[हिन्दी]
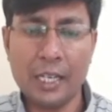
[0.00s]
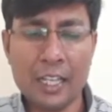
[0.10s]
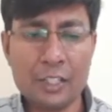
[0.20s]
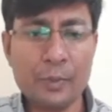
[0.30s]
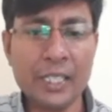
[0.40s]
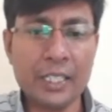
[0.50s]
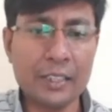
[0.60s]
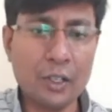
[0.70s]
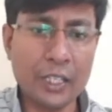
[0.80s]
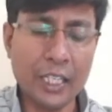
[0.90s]
लास्ट में
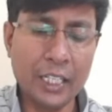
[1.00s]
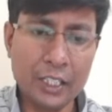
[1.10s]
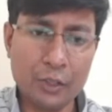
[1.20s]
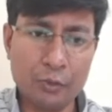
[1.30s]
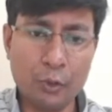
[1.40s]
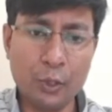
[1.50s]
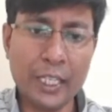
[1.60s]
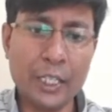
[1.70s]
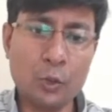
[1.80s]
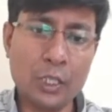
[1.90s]
कितना हो गया वो हो
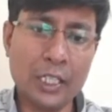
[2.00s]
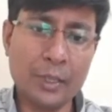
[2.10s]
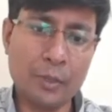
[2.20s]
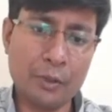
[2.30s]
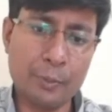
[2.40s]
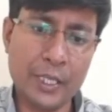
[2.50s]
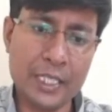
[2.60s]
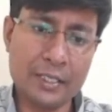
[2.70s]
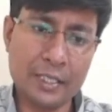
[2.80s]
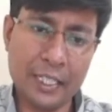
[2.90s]
गया टोटल नंबर ऑफ
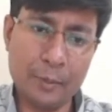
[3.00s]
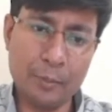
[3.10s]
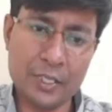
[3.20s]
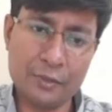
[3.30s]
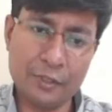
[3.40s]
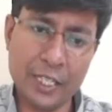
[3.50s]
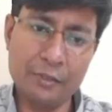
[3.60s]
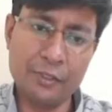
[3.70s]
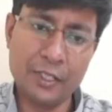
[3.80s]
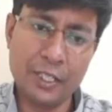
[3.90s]
विकेट एन प्लस फाइव